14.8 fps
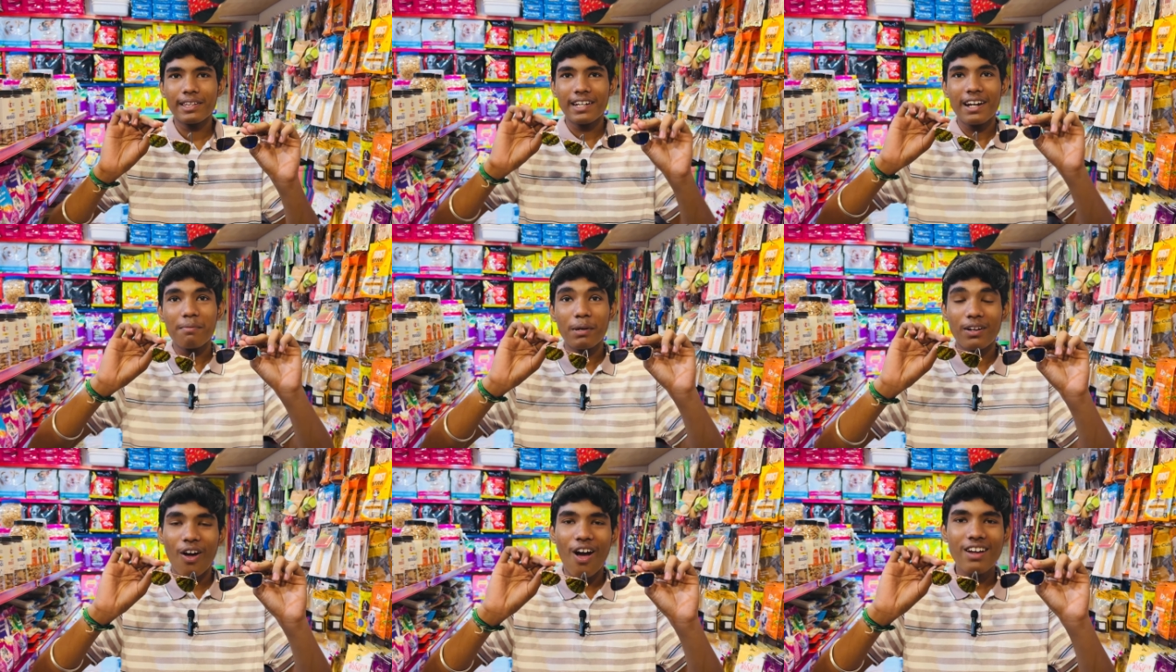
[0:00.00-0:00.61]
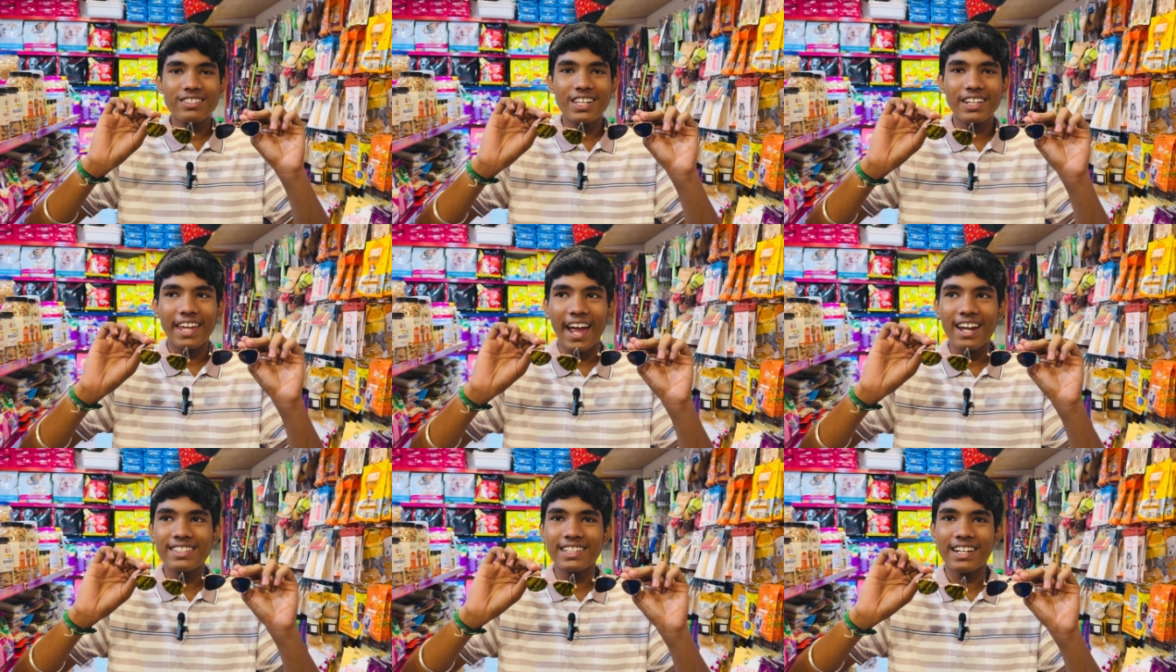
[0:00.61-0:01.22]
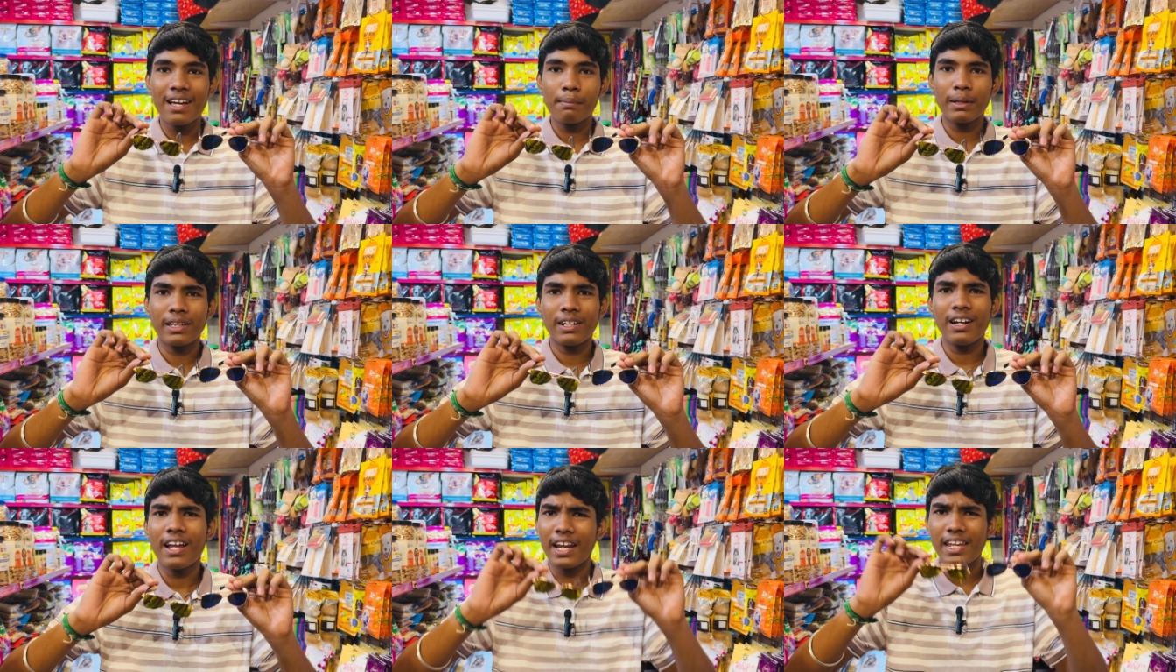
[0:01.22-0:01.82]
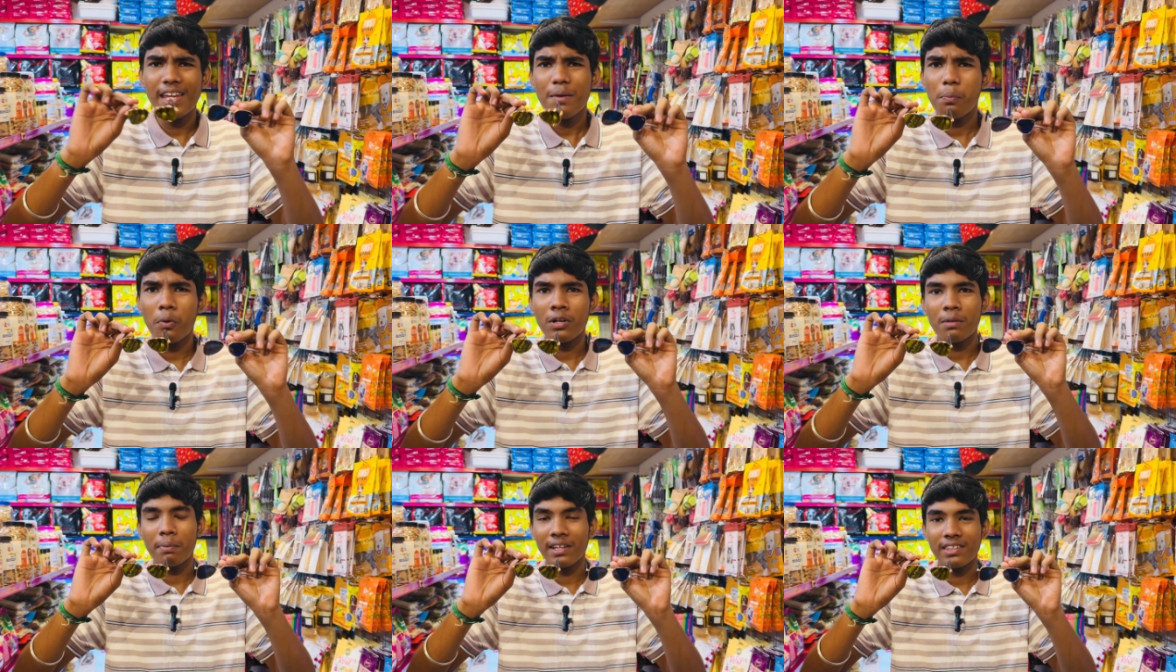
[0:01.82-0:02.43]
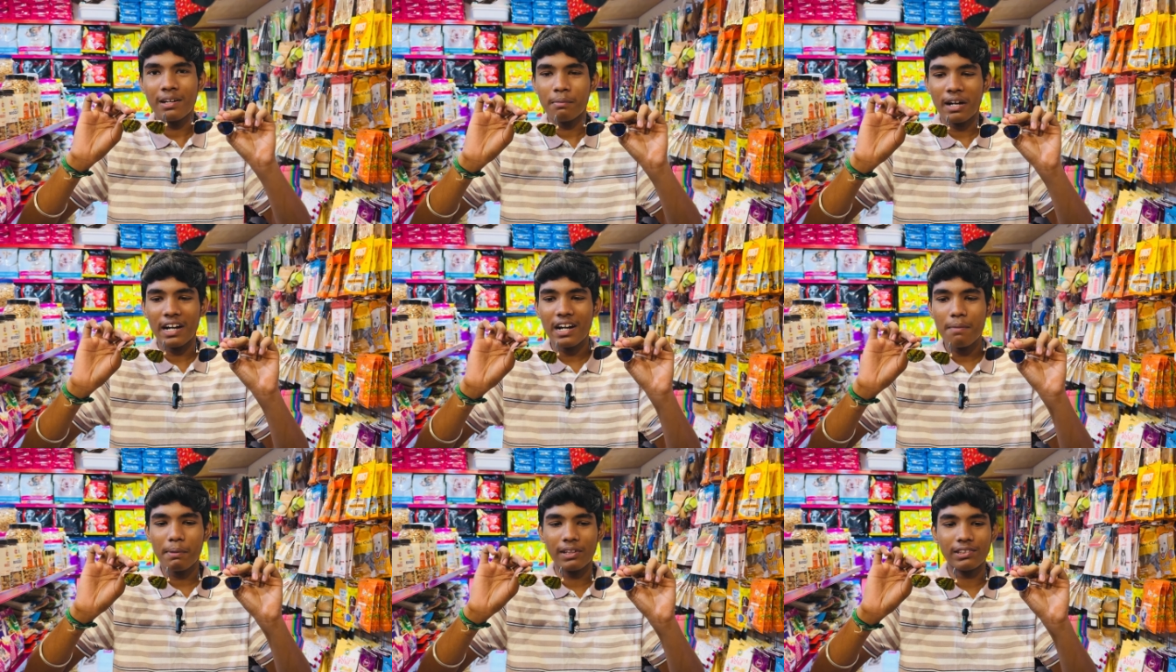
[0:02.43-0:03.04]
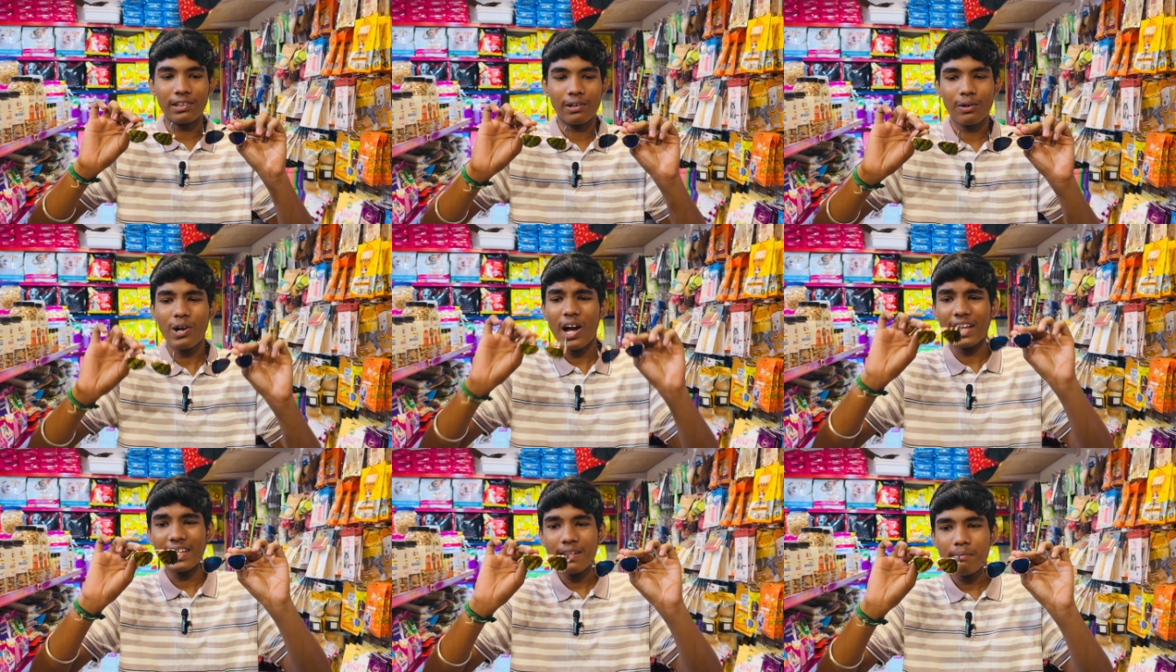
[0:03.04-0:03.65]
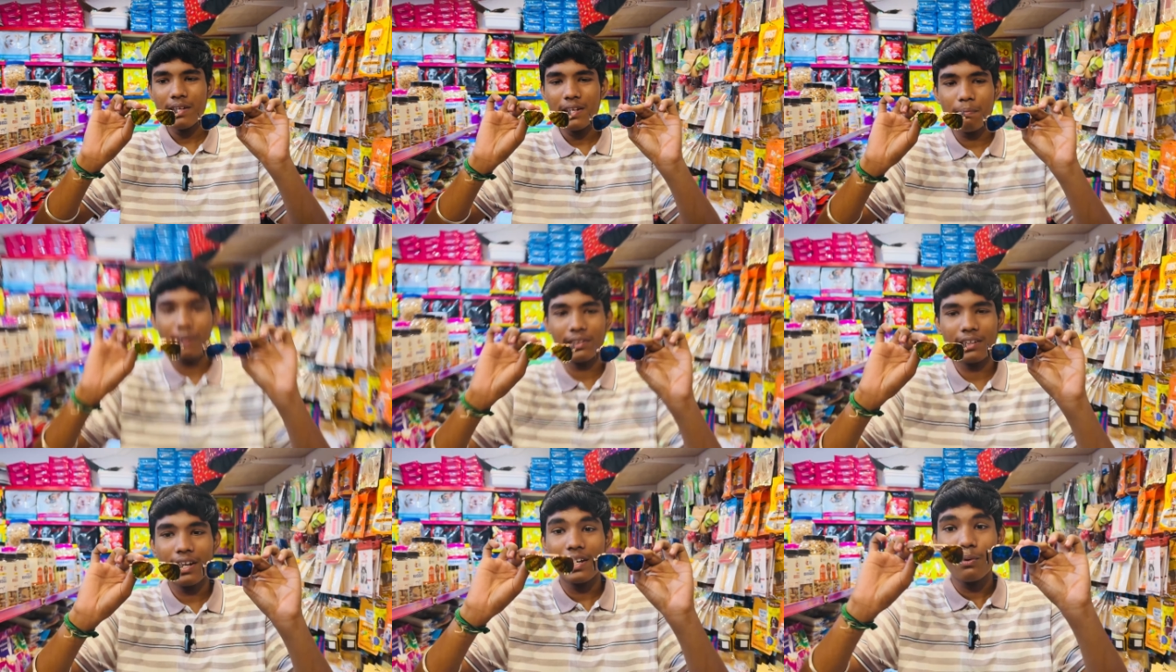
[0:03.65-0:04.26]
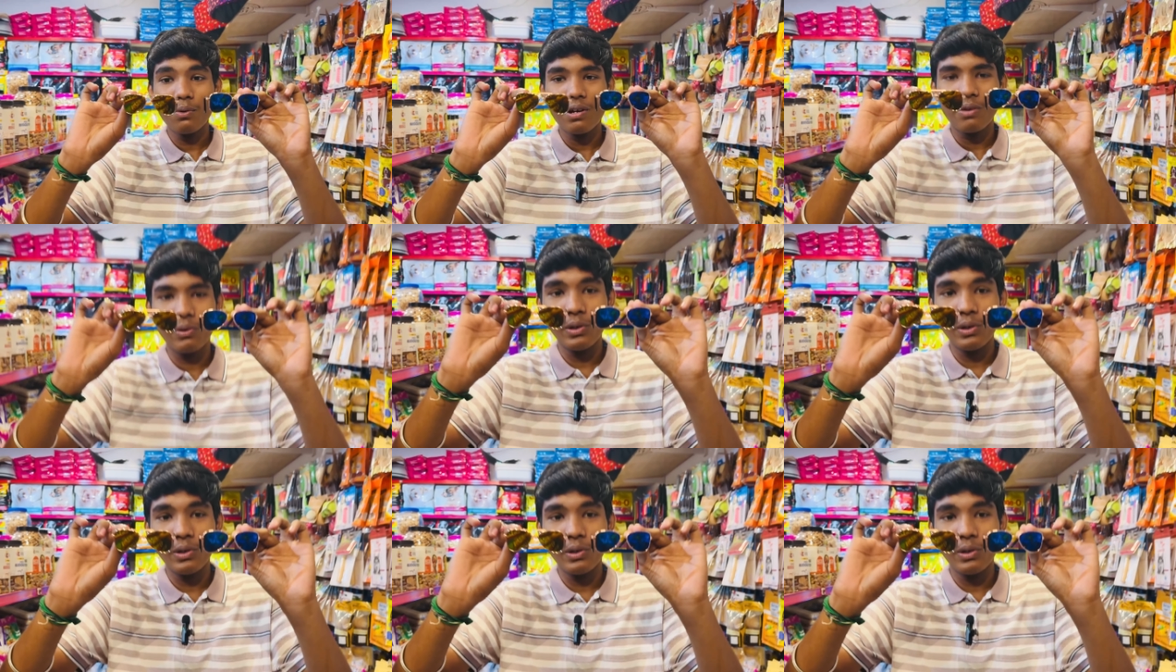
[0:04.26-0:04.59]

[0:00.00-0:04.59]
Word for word: பார்த்தோன்னா நம்ம டாக்ஸ் அண்ட் கேட்ஸ்க்குலாம் பார்த்தோன்னா நிறைய போட்டு பார்த்து நம்ம அழகாக பார்த்துட்டு இருக்கோம் அதே மாதிரி பார்த்தோன்னா இவங்க